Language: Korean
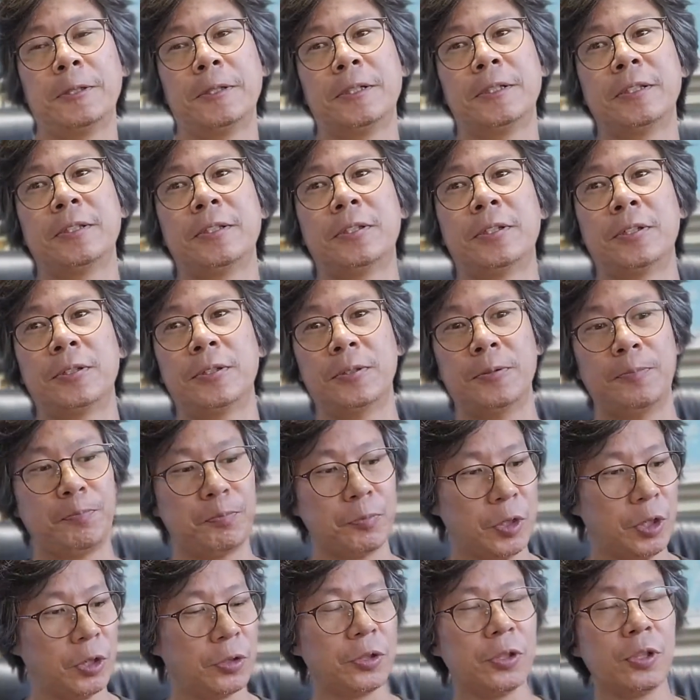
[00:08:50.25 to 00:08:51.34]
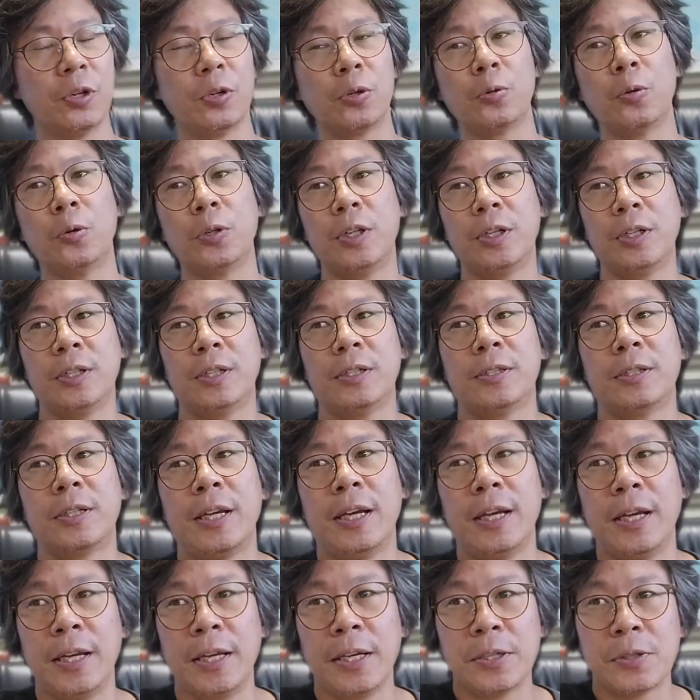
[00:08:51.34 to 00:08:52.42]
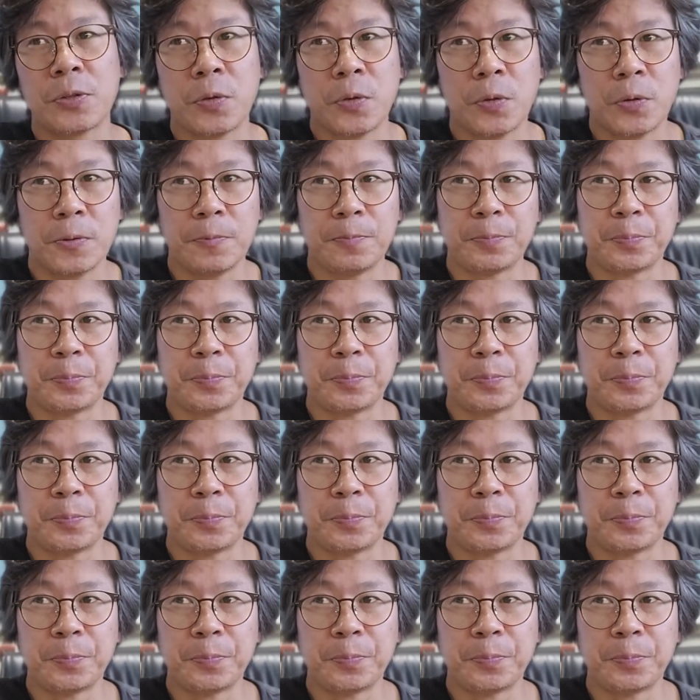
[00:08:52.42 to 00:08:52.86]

그런 연결고리를 계속